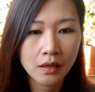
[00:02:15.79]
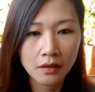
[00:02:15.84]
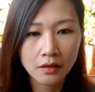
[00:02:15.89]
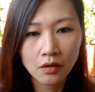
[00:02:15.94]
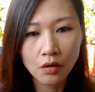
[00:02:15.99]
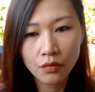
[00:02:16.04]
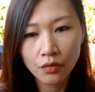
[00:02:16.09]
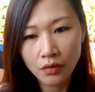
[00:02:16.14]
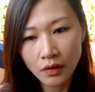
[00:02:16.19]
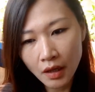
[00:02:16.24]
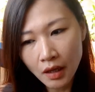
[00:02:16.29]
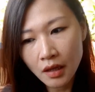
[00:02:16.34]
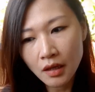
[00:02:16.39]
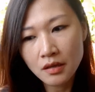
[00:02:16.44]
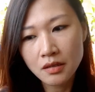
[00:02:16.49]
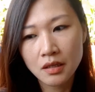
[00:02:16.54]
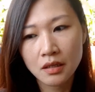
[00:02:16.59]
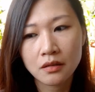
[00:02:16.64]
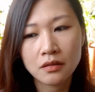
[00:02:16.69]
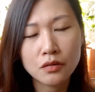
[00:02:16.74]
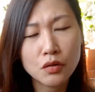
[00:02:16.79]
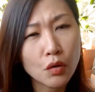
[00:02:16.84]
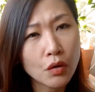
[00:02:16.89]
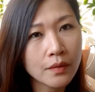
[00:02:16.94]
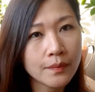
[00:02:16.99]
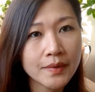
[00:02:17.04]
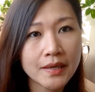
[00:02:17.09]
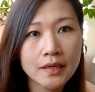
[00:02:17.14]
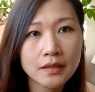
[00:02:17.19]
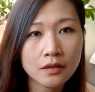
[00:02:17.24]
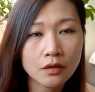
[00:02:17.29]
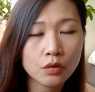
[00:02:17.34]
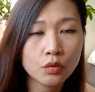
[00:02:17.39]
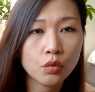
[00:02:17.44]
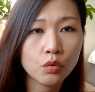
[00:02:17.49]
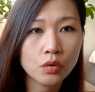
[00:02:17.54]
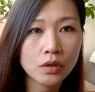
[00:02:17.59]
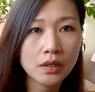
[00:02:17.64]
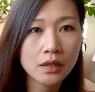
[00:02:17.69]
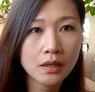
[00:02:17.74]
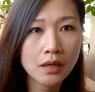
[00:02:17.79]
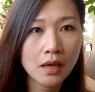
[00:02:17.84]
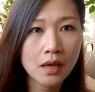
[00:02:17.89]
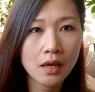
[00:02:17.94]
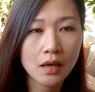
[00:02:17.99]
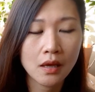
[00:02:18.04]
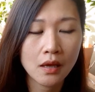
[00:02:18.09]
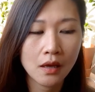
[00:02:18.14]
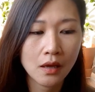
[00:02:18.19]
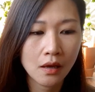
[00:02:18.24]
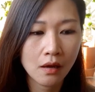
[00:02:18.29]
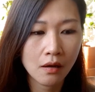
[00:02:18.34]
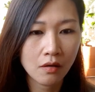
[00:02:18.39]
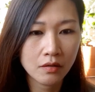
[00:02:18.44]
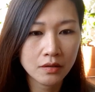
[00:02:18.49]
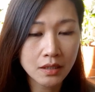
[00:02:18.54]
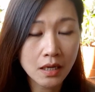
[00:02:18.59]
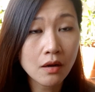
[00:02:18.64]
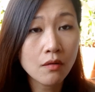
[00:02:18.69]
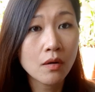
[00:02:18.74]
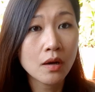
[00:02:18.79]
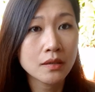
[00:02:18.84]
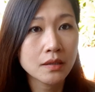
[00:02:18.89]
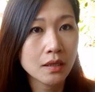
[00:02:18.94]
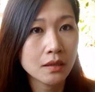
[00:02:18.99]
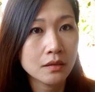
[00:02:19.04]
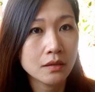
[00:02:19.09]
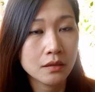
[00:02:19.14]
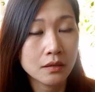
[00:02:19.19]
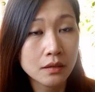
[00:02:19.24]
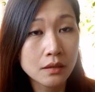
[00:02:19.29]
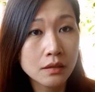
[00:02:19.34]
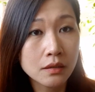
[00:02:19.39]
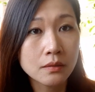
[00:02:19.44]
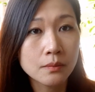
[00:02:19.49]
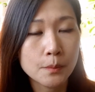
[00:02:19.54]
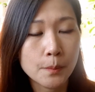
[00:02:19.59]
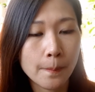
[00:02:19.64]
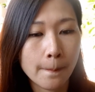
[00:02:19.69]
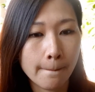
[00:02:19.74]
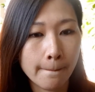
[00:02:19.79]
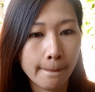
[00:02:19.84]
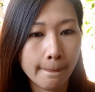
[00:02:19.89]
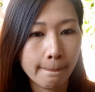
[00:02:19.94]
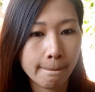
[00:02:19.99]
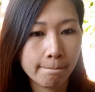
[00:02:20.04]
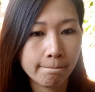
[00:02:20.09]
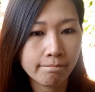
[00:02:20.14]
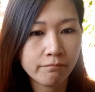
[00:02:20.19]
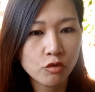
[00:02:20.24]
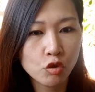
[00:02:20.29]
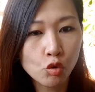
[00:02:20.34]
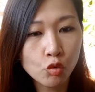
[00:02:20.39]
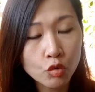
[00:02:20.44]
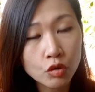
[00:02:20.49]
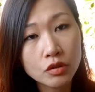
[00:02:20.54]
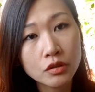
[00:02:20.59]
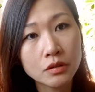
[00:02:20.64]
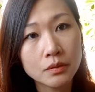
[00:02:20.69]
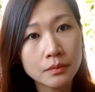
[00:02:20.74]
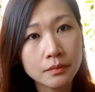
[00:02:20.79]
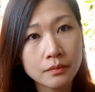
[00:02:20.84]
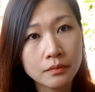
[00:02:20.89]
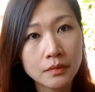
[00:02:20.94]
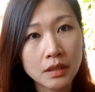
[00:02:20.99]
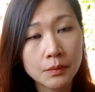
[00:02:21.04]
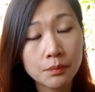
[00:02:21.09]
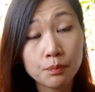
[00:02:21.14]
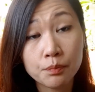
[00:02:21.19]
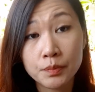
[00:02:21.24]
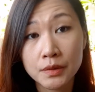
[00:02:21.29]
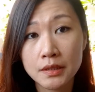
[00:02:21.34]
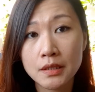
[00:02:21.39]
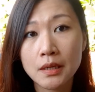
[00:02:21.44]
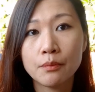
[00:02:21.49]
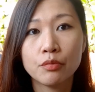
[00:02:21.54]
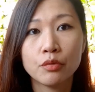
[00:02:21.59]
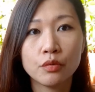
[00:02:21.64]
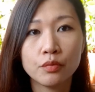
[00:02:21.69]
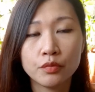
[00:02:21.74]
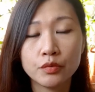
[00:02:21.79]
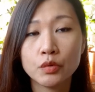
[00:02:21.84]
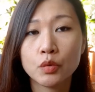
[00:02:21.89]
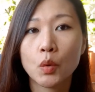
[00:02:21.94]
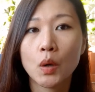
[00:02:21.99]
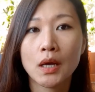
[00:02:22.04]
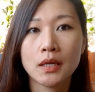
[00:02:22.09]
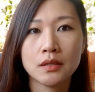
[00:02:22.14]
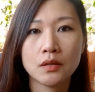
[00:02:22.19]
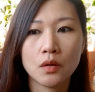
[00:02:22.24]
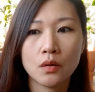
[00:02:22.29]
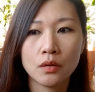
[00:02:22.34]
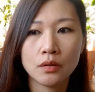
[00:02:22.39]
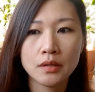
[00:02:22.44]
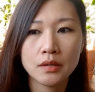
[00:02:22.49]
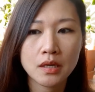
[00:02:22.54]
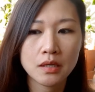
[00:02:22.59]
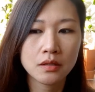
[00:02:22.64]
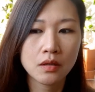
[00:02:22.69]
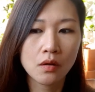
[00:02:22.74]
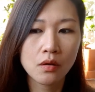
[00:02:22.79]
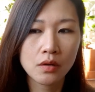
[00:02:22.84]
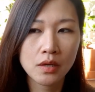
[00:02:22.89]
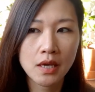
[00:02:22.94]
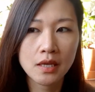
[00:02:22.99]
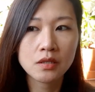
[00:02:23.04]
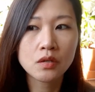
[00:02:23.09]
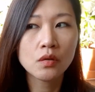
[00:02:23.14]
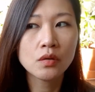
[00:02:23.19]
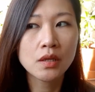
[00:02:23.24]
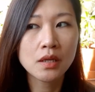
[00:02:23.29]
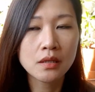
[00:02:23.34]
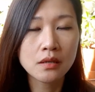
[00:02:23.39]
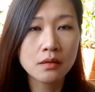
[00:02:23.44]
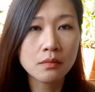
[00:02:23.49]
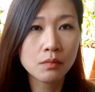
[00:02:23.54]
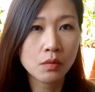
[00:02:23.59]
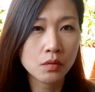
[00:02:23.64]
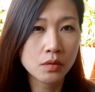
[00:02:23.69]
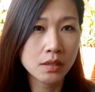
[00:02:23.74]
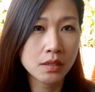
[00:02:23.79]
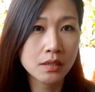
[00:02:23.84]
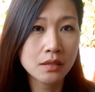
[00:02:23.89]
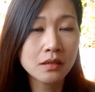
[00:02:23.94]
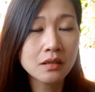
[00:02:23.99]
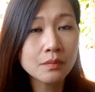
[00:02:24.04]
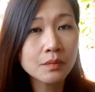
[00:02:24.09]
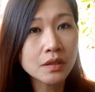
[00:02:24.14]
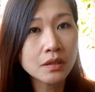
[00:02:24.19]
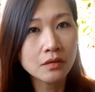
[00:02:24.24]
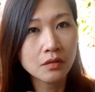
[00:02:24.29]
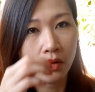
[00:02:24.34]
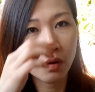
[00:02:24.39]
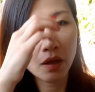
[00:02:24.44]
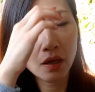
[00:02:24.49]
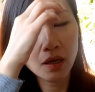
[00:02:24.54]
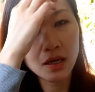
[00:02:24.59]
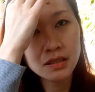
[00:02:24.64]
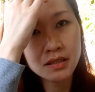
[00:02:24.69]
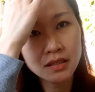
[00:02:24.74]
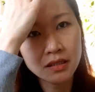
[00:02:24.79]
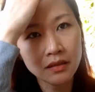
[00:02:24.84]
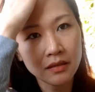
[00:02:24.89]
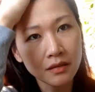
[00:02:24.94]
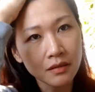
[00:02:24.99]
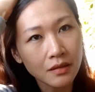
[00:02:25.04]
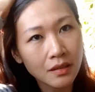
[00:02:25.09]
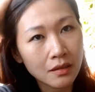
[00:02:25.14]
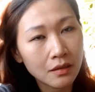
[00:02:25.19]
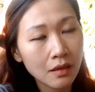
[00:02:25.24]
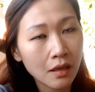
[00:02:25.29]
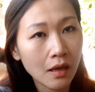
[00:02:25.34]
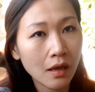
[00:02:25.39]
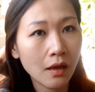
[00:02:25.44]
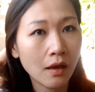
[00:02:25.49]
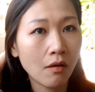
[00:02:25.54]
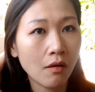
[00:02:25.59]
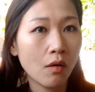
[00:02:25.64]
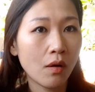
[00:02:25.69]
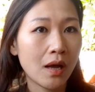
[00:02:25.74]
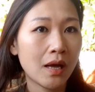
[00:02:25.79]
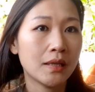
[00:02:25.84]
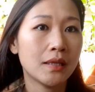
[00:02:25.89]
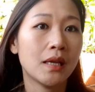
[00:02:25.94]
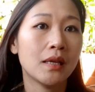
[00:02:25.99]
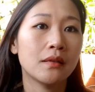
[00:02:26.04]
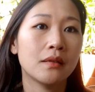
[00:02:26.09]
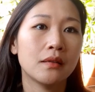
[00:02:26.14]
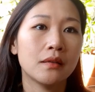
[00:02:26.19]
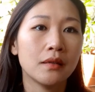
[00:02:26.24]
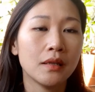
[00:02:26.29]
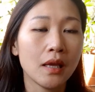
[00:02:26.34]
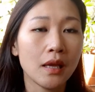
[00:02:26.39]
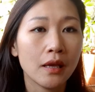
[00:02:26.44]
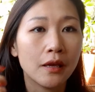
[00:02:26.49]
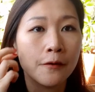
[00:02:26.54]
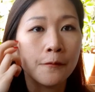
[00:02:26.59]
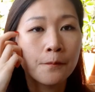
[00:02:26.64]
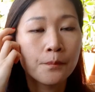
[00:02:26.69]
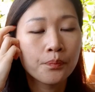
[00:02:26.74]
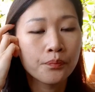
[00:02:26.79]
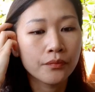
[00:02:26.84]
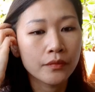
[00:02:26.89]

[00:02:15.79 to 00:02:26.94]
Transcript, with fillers: 그런데 이제 그거에 비해서 독일의 짠과자들은 어, 음, 조금 2, 3% 부족하죠. 그래서 예전에는 뭐 지금은 그렇게까지는 어, 안 하는데